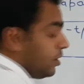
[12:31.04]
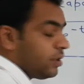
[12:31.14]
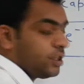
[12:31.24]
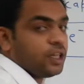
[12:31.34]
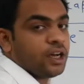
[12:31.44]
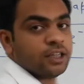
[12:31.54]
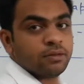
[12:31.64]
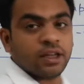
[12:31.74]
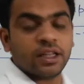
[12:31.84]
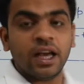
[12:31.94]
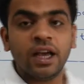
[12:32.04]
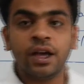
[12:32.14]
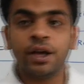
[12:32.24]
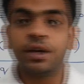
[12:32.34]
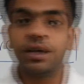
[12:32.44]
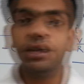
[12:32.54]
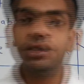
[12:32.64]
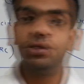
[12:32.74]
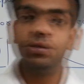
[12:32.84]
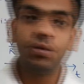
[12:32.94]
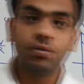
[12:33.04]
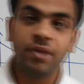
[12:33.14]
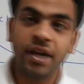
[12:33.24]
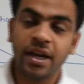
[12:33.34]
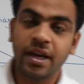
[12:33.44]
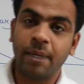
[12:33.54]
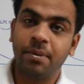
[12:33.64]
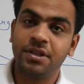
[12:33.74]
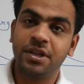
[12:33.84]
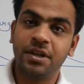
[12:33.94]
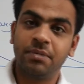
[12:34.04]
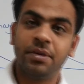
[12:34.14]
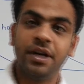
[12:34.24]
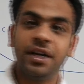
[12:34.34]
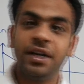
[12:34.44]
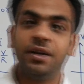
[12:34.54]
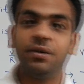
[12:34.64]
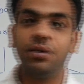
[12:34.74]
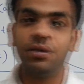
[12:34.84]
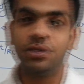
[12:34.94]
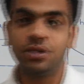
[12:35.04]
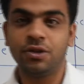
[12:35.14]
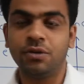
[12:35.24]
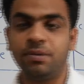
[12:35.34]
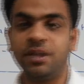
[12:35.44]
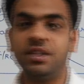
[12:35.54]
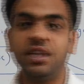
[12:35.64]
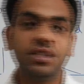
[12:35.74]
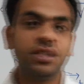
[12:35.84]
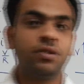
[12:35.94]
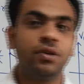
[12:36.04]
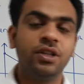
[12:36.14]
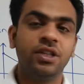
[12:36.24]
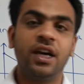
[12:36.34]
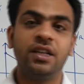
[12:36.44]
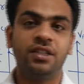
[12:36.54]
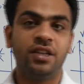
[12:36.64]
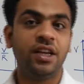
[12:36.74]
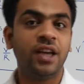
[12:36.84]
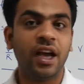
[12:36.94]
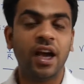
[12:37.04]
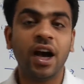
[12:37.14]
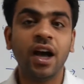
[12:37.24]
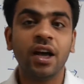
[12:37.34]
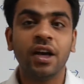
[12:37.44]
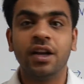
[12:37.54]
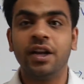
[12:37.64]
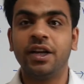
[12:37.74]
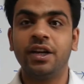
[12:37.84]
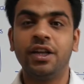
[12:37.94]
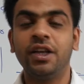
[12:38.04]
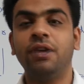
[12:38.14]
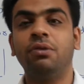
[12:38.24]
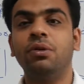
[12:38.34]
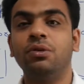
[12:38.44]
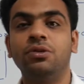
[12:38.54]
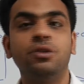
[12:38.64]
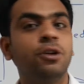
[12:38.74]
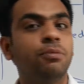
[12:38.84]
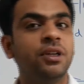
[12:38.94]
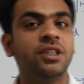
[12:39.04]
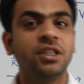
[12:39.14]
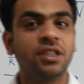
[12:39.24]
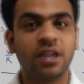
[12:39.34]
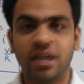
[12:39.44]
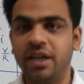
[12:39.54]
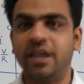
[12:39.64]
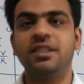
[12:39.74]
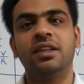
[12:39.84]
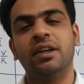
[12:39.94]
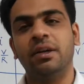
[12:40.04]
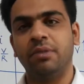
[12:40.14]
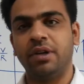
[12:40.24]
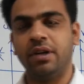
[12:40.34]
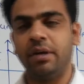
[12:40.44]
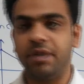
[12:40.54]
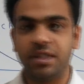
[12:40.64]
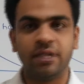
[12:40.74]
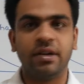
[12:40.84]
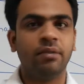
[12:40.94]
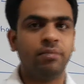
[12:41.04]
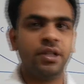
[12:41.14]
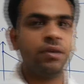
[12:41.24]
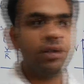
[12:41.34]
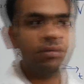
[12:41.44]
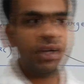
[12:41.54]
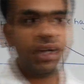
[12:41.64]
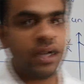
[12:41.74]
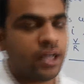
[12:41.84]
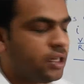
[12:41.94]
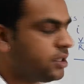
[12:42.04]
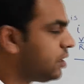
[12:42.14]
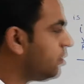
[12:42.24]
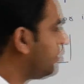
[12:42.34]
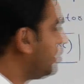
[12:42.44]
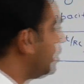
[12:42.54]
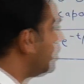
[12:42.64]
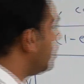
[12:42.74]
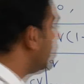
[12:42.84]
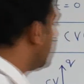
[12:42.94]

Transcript: देखो कितनी खास बात है कि शुरू में कैपेसिटर पे t इक्वल टू जीरो पे जस्ट कोई चार्ज नहीं आया लेकिन t इक्वल टू जीरो पे जस्ट करंट है सर्किट में अभी इसके बारे में बताऊंगा मैं क्या कहना चाह रहा हूँ ठीक है ना